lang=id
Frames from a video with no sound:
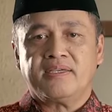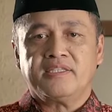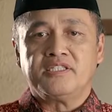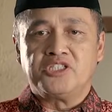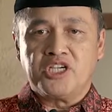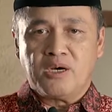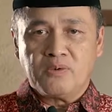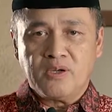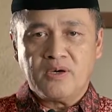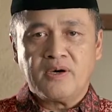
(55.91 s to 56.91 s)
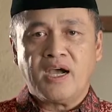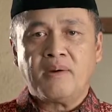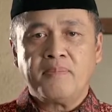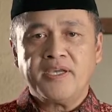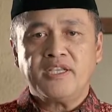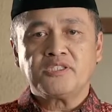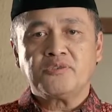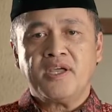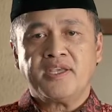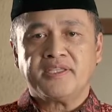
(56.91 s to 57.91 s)
Insya Allah, apa yang
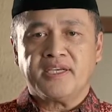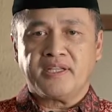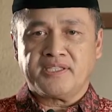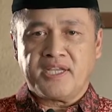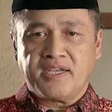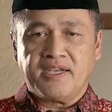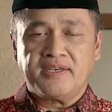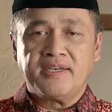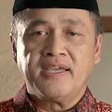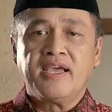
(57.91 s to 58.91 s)
sudah kita kerjakan